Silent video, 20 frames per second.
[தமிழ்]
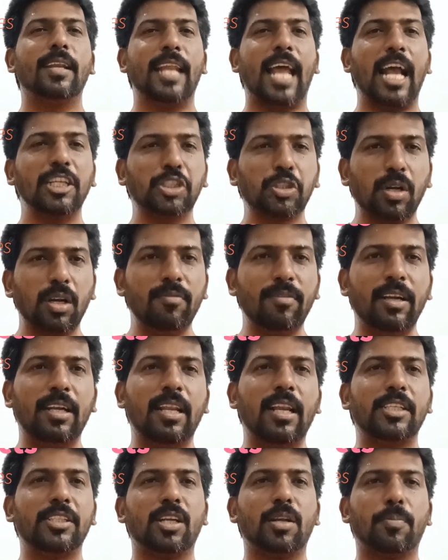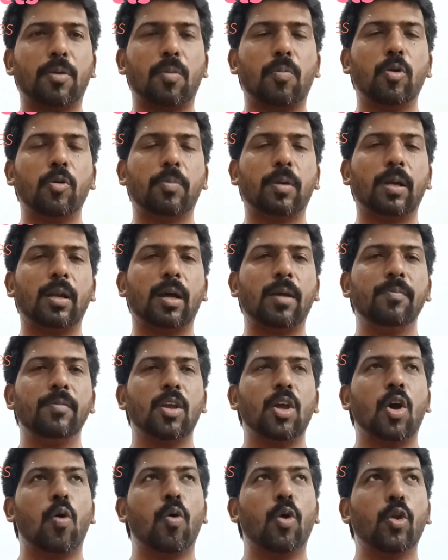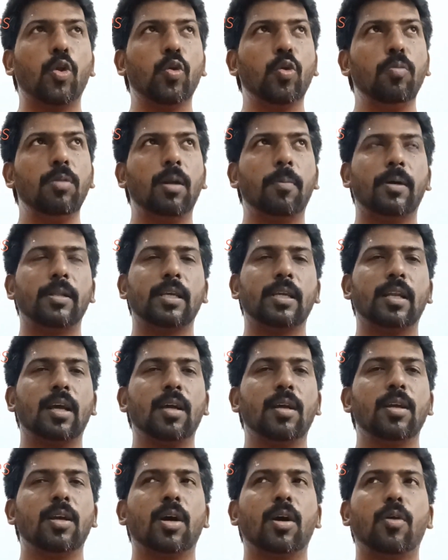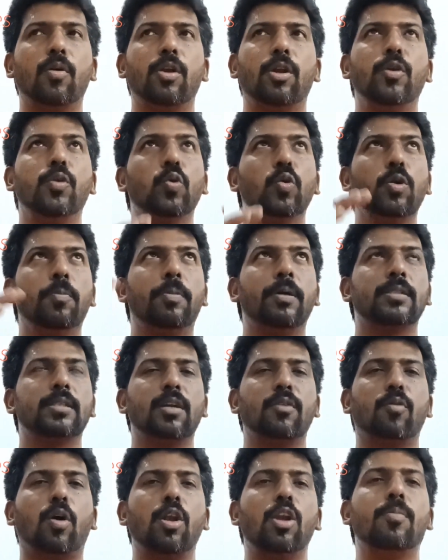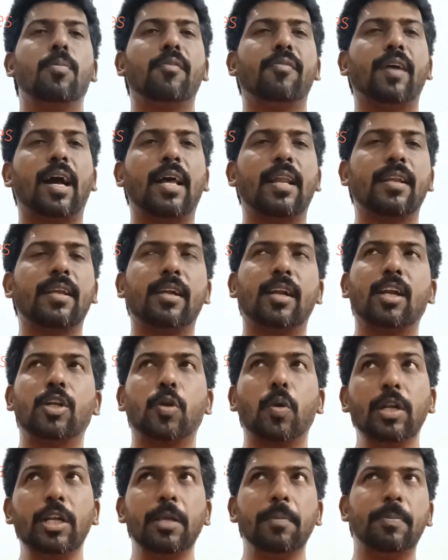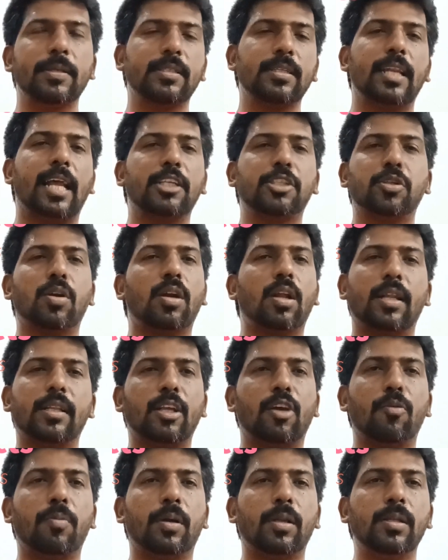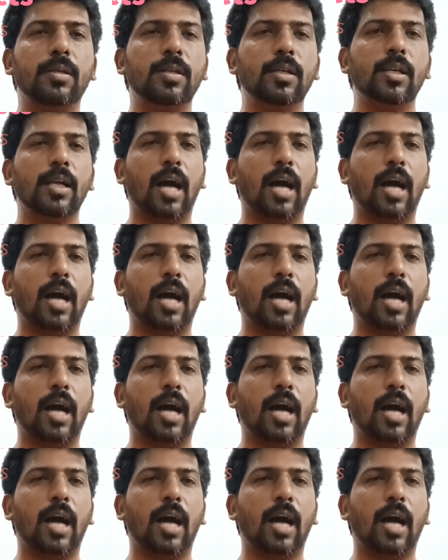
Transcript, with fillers: நேச்சுரல் வென்டிலேஷனை ப்ரமோட் பண்ணலாம் ஒரு ரூமில் பார்த்தீங்கன்னா ஒரு நூறு பர்சன்ட் வால்யூம் ஆஃப் ஏர் இருக்குன்னா டுவெண்ட்டி பர்சன்ட் நேச்சுரலாக தேவைப்படுது